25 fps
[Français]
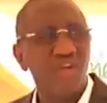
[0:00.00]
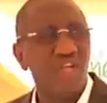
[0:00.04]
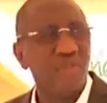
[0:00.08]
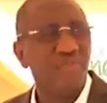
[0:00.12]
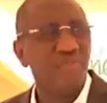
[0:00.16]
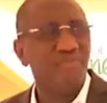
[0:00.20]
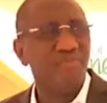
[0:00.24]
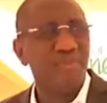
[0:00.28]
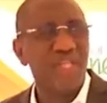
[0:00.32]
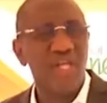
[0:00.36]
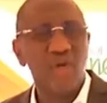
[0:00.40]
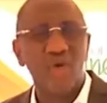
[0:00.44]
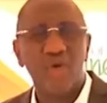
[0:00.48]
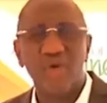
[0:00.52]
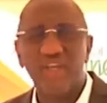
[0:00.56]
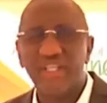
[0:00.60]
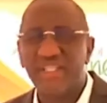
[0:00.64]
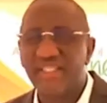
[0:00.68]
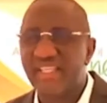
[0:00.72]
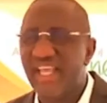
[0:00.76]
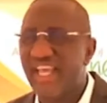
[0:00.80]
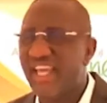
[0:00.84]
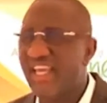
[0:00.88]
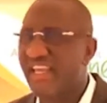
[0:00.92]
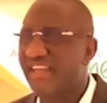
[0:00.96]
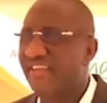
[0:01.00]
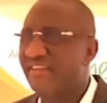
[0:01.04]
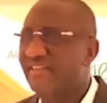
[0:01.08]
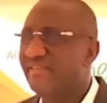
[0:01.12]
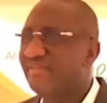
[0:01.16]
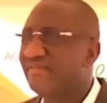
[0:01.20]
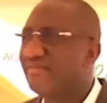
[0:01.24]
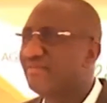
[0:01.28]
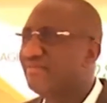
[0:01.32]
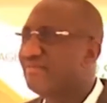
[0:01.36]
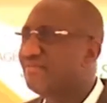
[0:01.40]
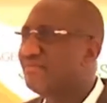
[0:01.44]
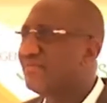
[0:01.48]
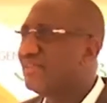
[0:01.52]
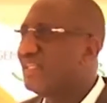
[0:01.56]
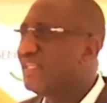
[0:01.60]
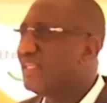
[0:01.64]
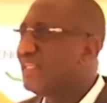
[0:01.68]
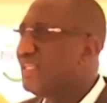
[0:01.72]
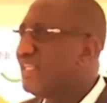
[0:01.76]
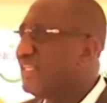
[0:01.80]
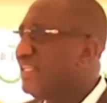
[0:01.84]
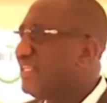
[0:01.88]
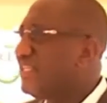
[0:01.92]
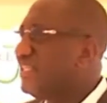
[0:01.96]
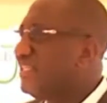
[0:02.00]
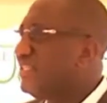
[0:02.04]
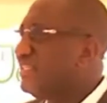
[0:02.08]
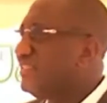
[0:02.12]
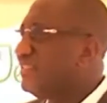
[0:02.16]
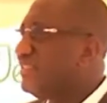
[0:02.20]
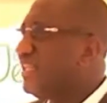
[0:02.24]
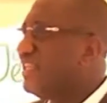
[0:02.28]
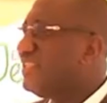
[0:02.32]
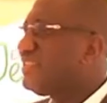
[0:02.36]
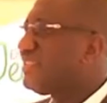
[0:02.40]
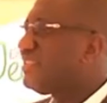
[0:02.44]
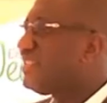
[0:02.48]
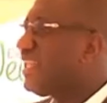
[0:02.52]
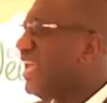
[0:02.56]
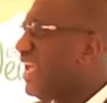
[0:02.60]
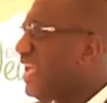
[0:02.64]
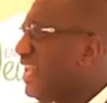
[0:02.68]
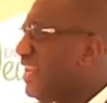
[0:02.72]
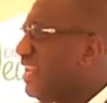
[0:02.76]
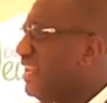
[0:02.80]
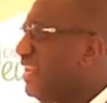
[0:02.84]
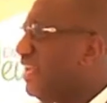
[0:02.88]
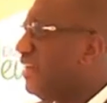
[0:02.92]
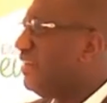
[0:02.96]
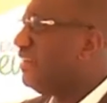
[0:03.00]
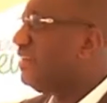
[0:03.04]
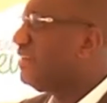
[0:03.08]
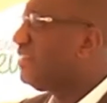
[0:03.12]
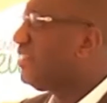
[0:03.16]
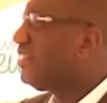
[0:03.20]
Notre priorité, c'est celle